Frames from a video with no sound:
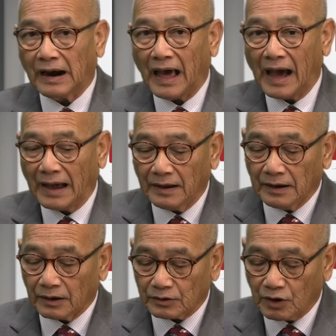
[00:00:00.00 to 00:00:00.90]
là
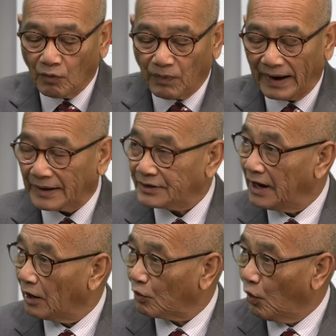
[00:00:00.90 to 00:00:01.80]
không phải là chỉ
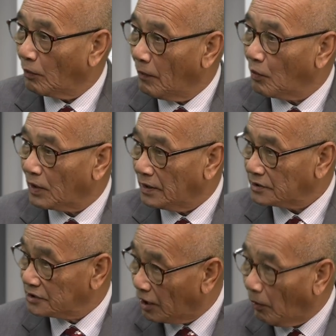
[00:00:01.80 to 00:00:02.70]
ở cuộc bầu cử
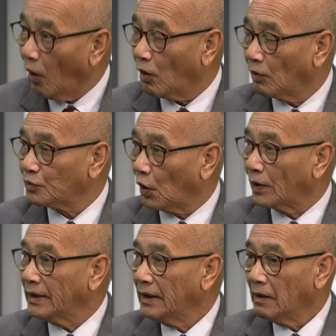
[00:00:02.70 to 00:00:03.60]
sơ bộ không
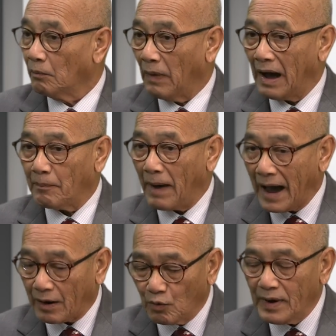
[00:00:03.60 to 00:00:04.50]
thôi mà
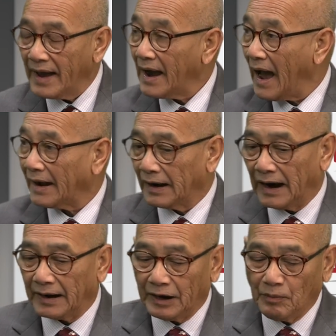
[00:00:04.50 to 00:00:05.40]
bà cũng e ngại rằng
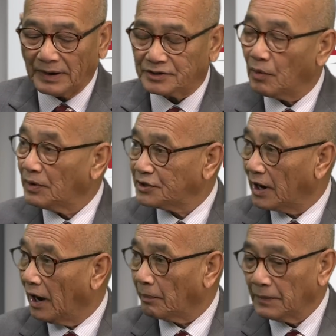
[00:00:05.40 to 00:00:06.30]
là nếu mà trong cái trường
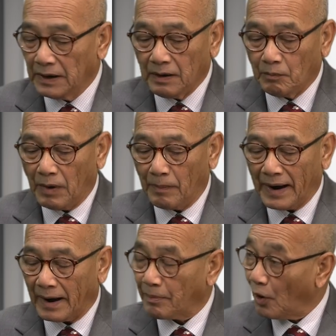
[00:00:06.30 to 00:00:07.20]
hợp mà bà
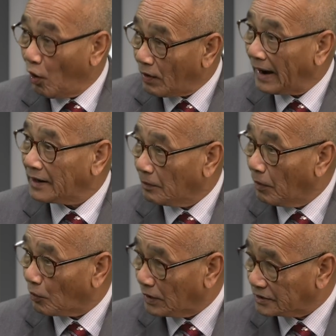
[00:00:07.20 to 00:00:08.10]
gặp khó khăn ở
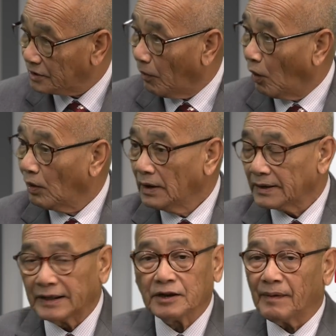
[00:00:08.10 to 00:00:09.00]
bầu cử sơ bộ
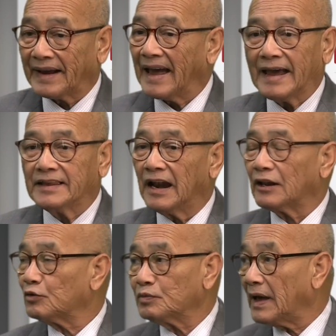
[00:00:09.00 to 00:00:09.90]
thì như vậy cách hay nhất là
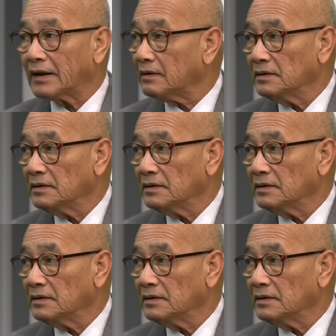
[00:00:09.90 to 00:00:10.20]
chúng ta